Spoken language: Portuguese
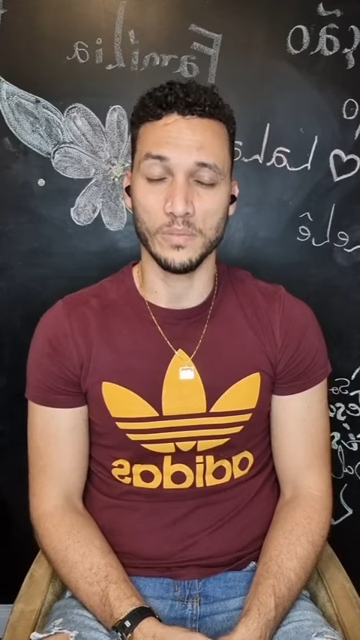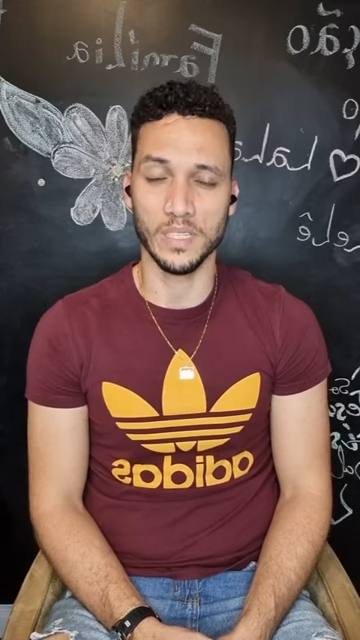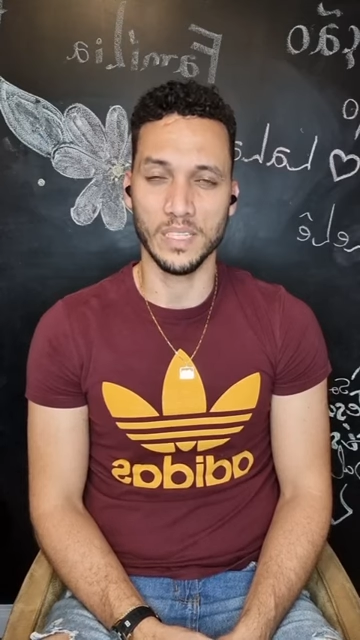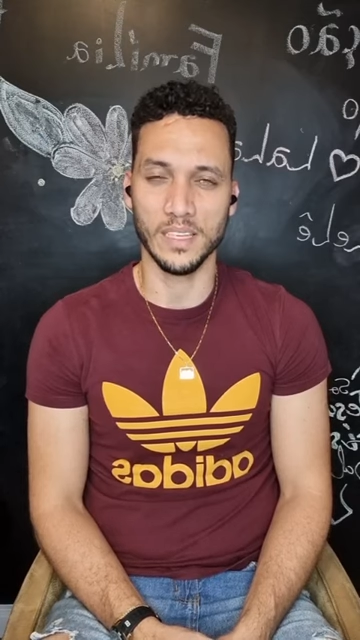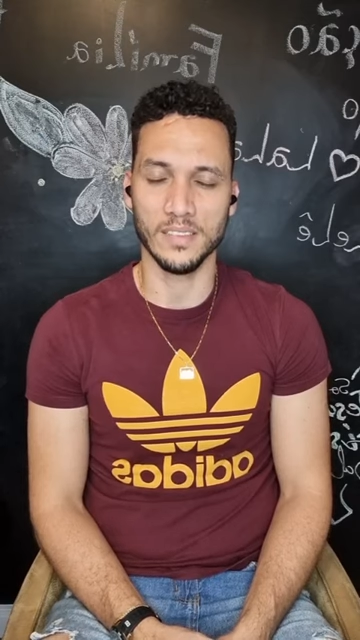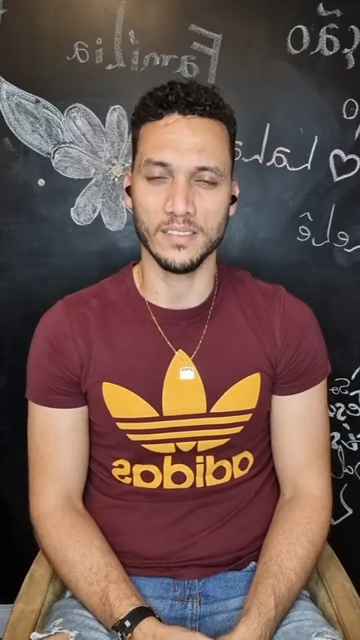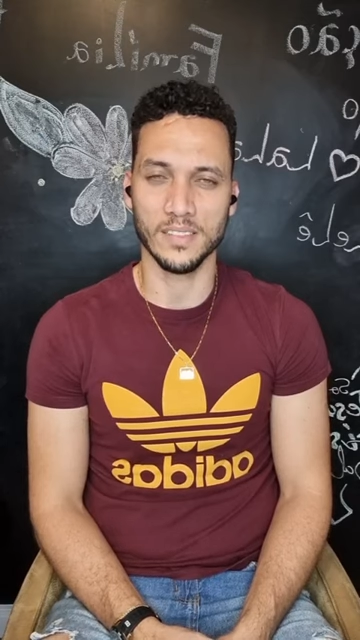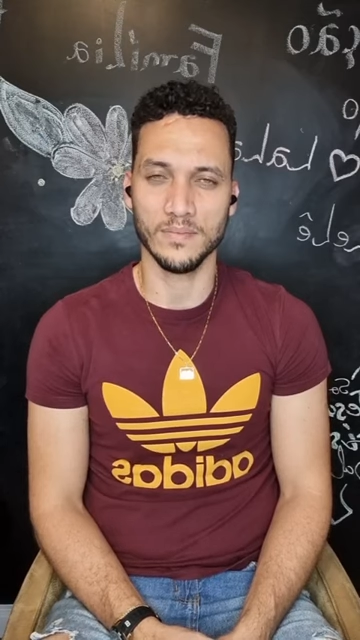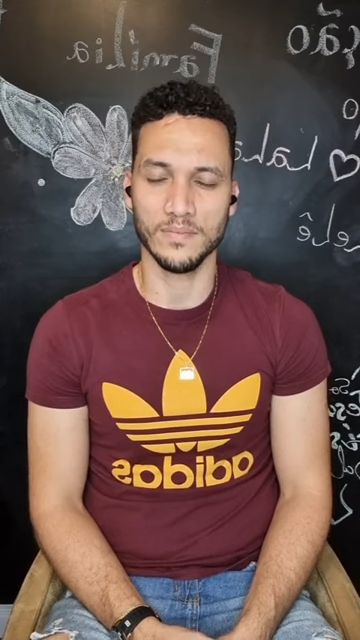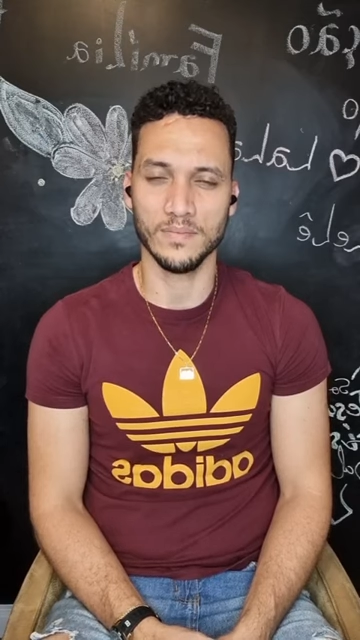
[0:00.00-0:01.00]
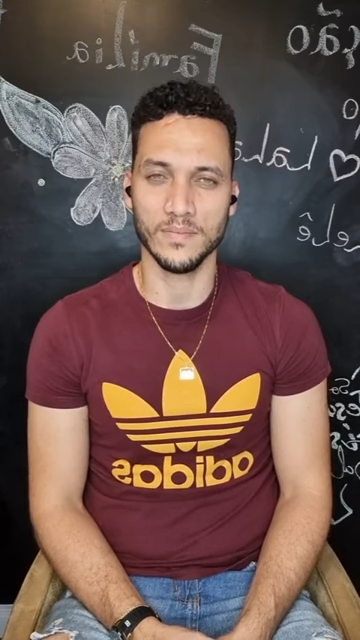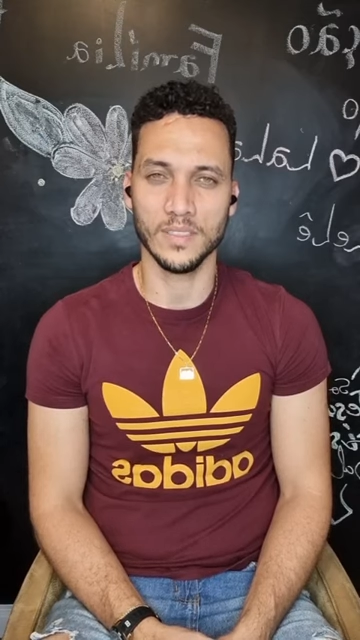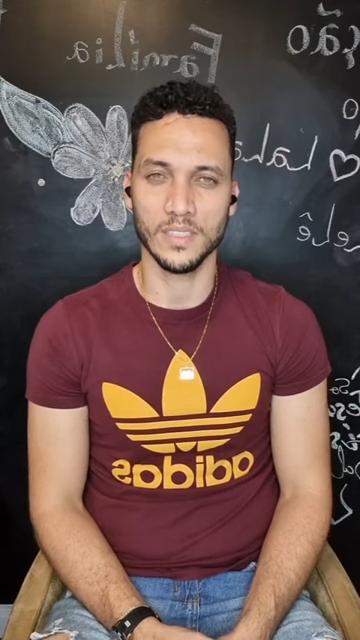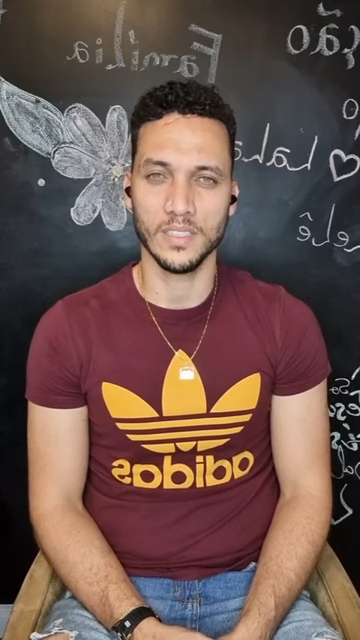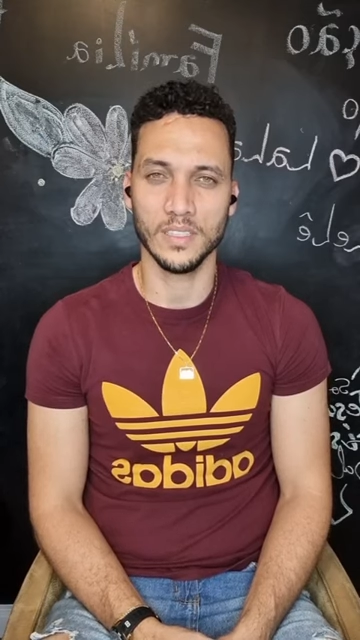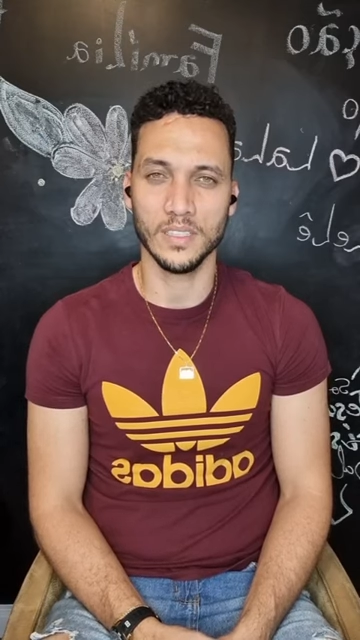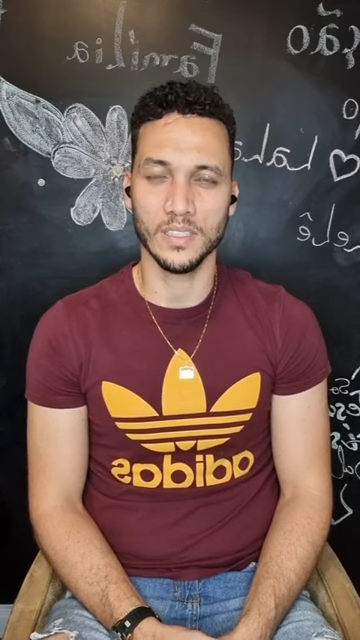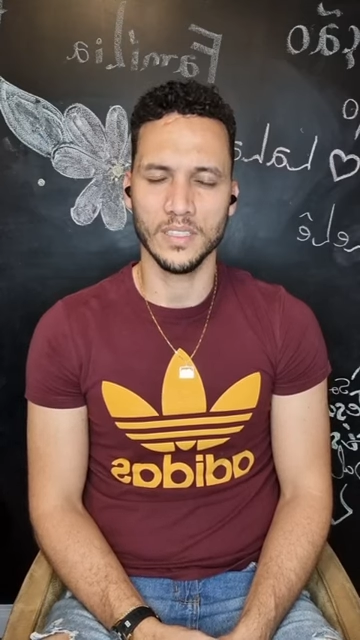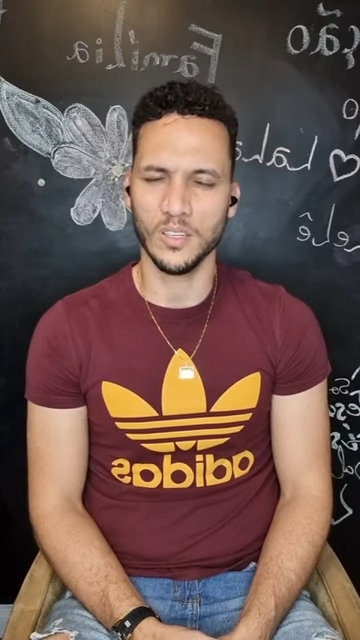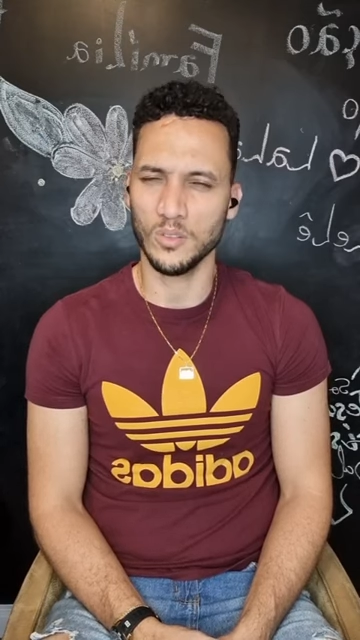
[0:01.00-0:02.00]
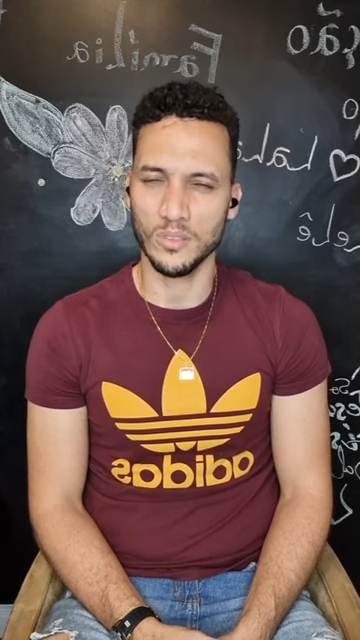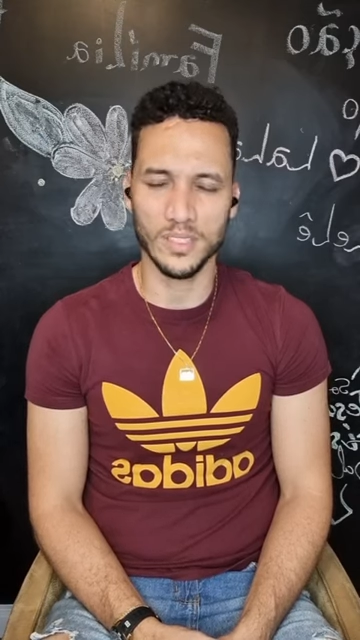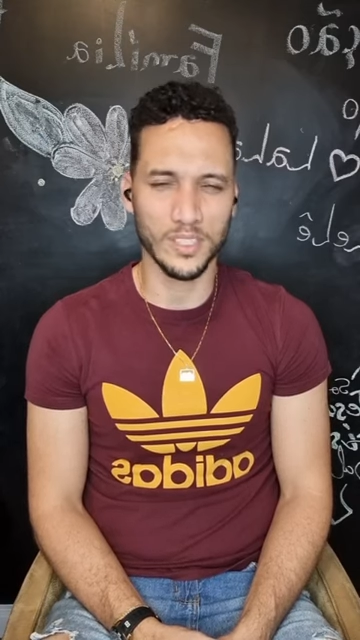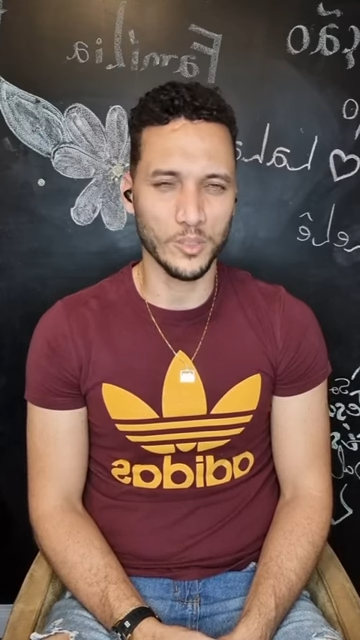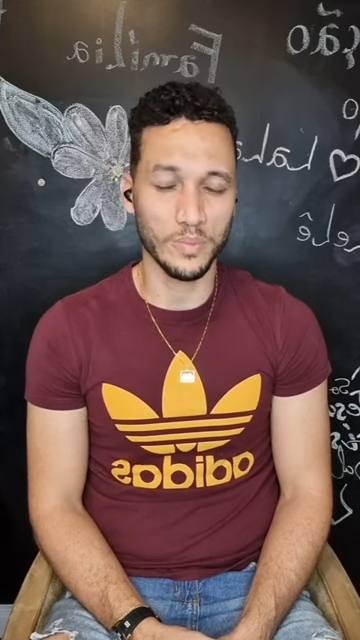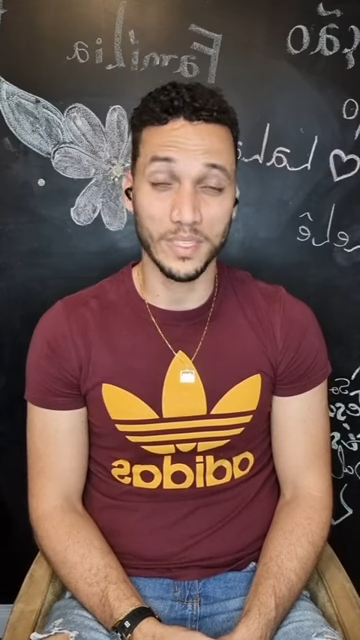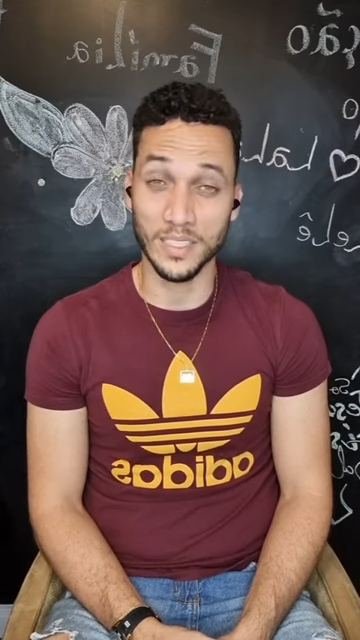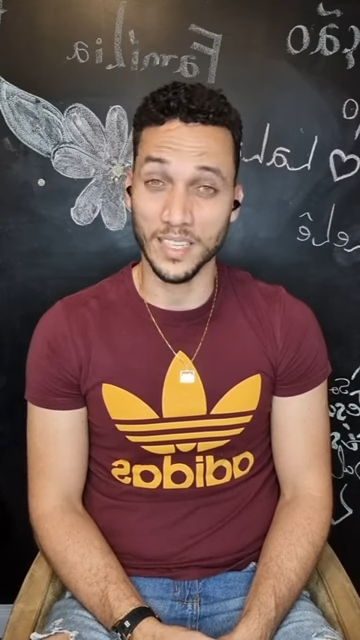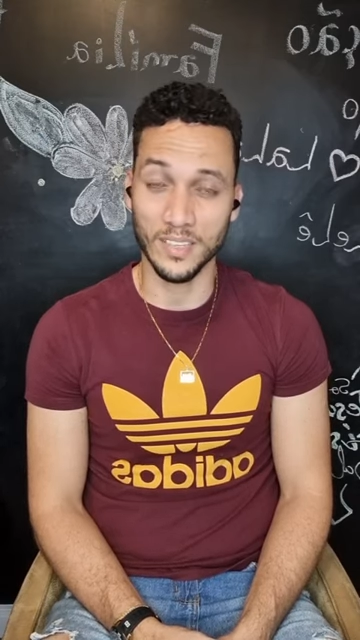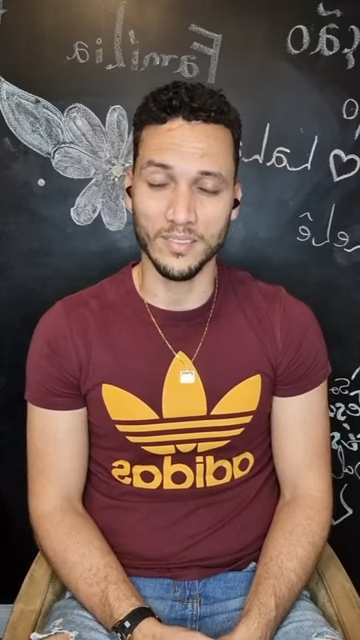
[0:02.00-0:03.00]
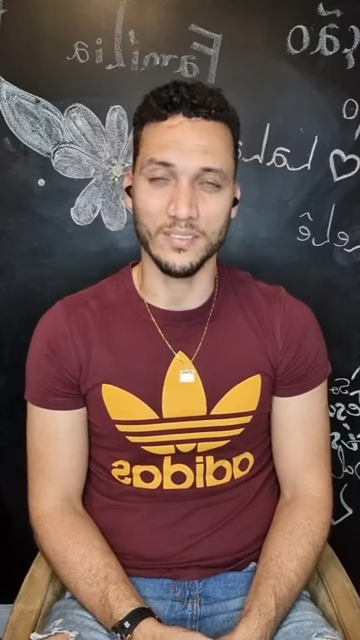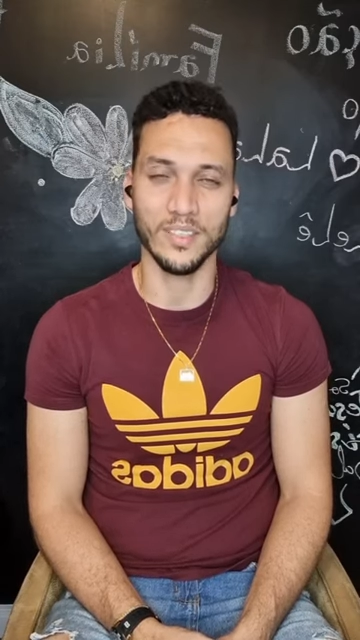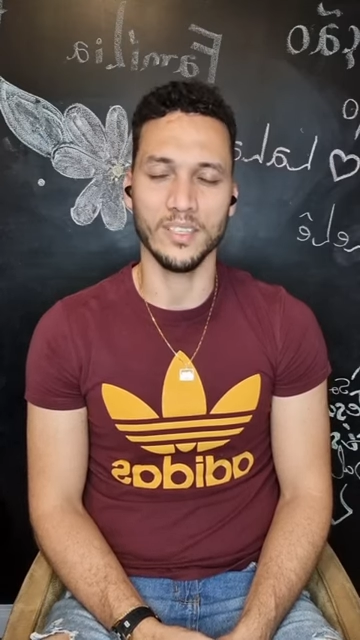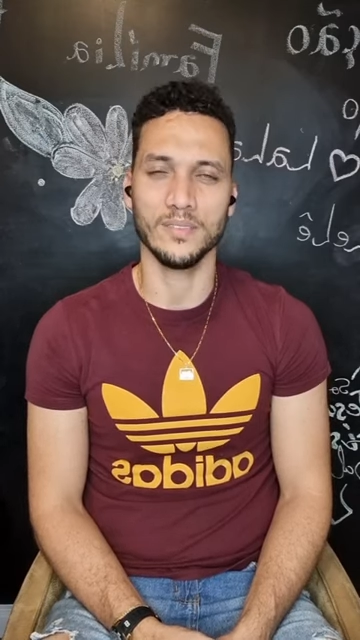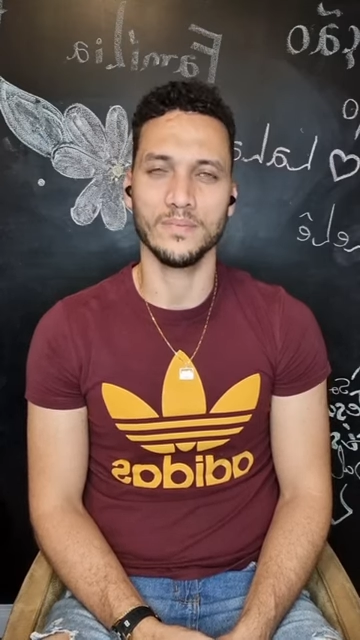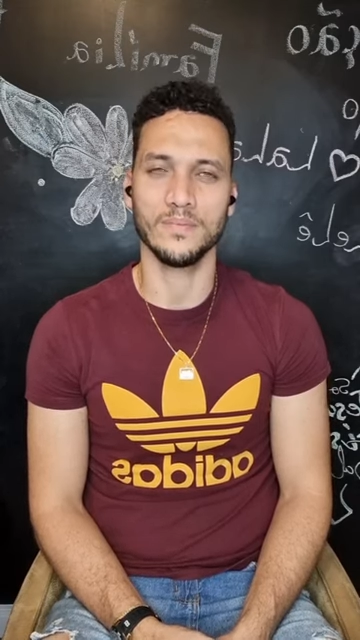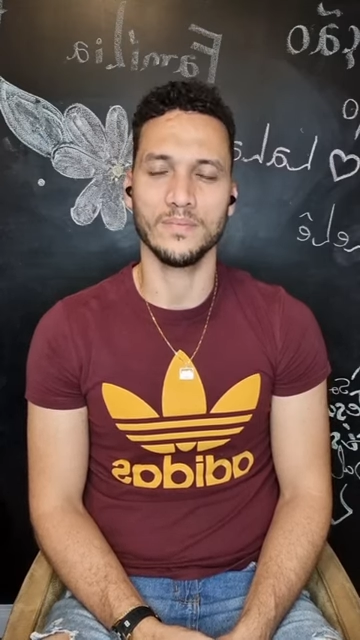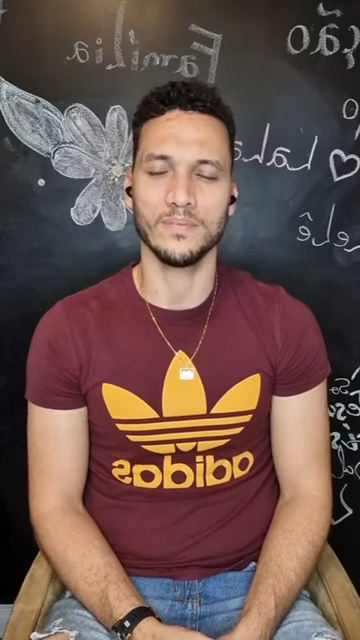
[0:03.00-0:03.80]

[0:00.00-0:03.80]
experiência que eu não desejo para ninguém viver.